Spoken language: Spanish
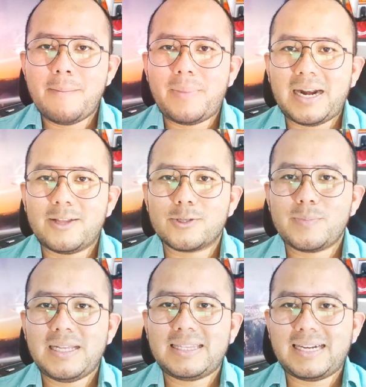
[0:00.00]
para
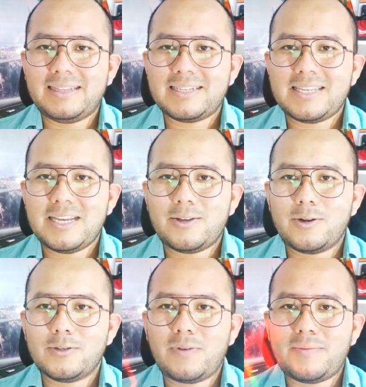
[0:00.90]

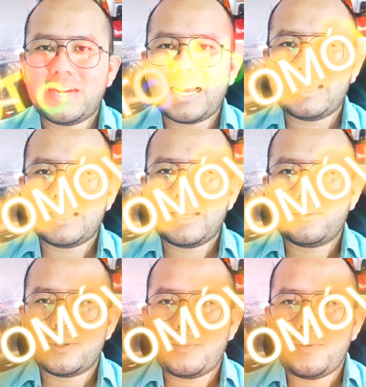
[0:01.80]
2035, los fabricantes de
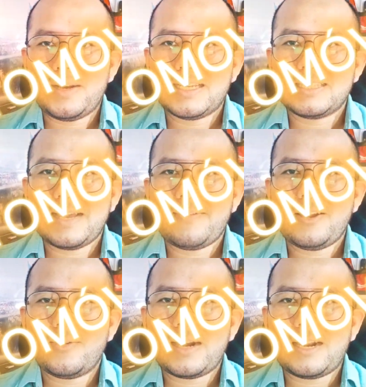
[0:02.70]
automóviles
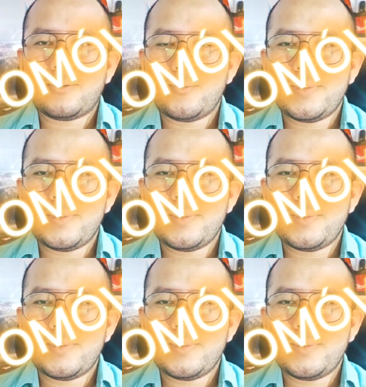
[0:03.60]
deben lograr